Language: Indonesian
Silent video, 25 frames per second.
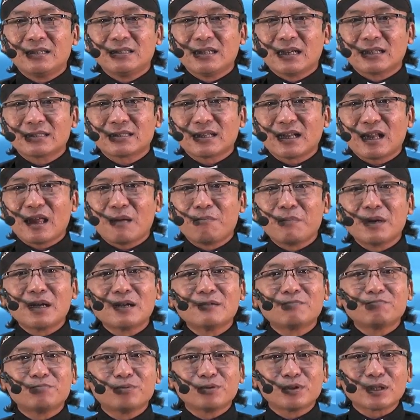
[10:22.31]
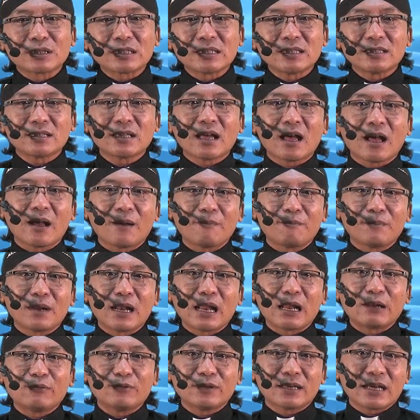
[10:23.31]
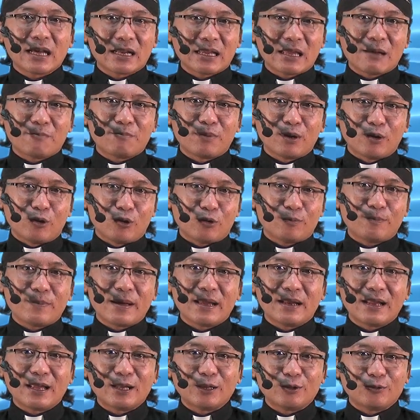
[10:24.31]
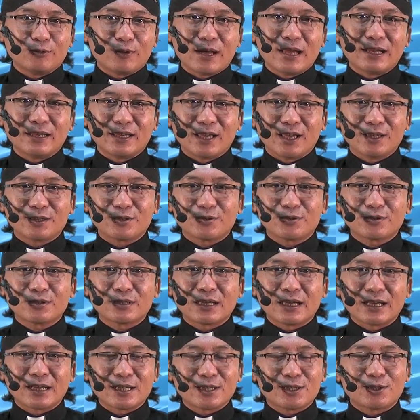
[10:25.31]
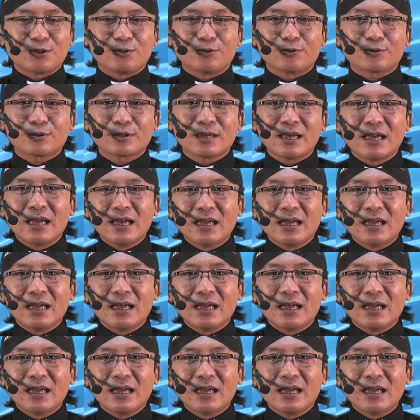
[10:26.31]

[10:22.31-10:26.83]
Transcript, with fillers: yang telah menebus kita melalui karya pengorbanan Tuhan Yesus Kristus.